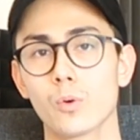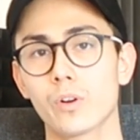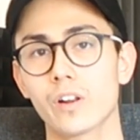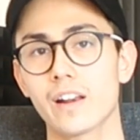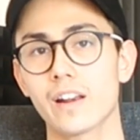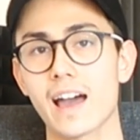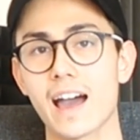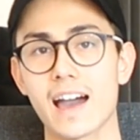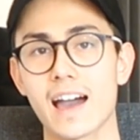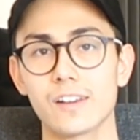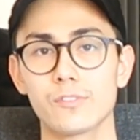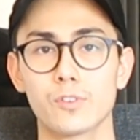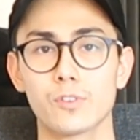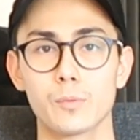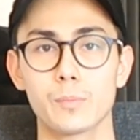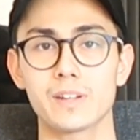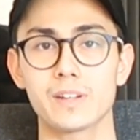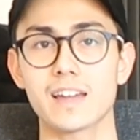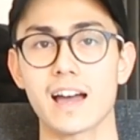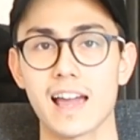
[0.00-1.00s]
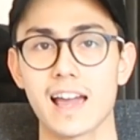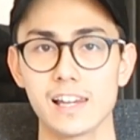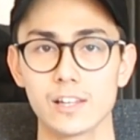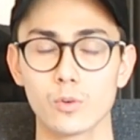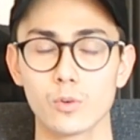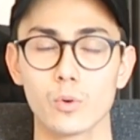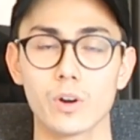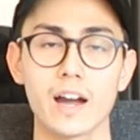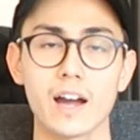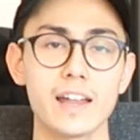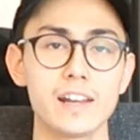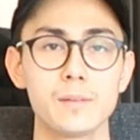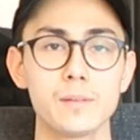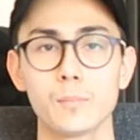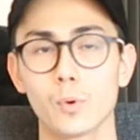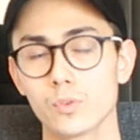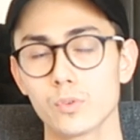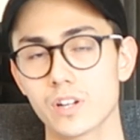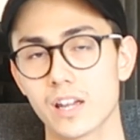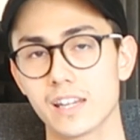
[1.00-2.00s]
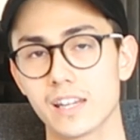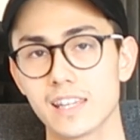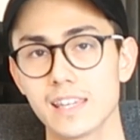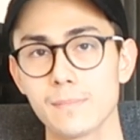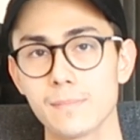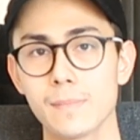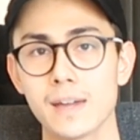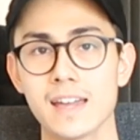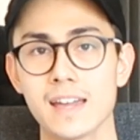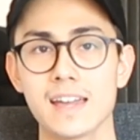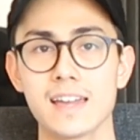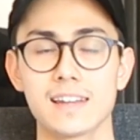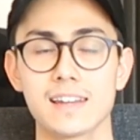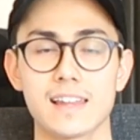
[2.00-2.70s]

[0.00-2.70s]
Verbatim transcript: oder eine Art von Beteiligung an einem Unternehmen